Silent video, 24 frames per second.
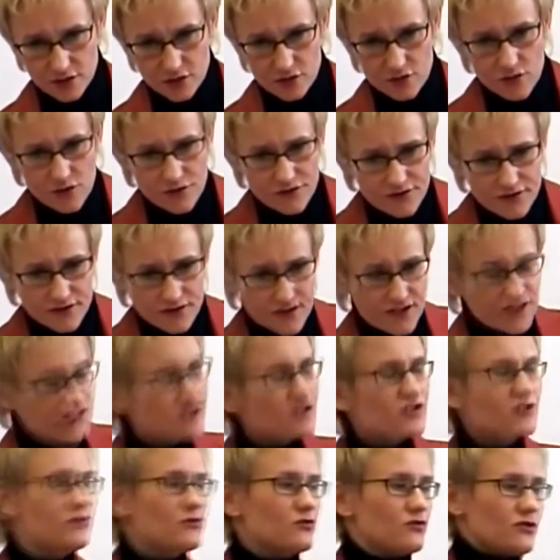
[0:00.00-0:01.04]
Любовь – это не
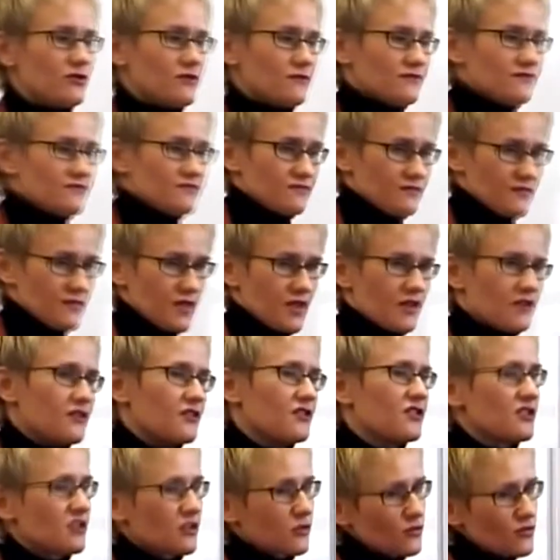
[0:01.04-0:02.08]
слюни, и это
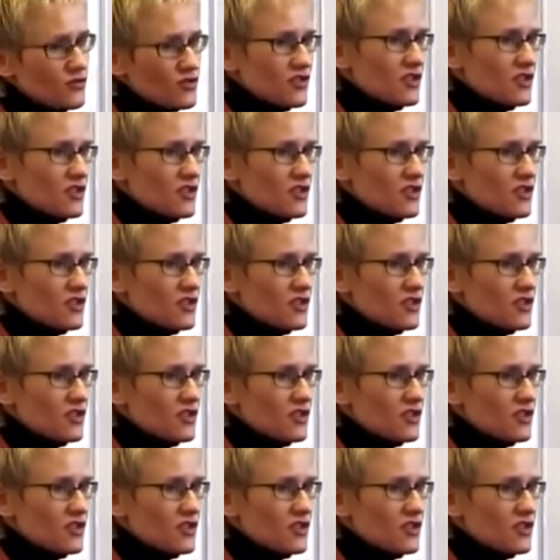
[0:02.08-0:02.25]
не такое,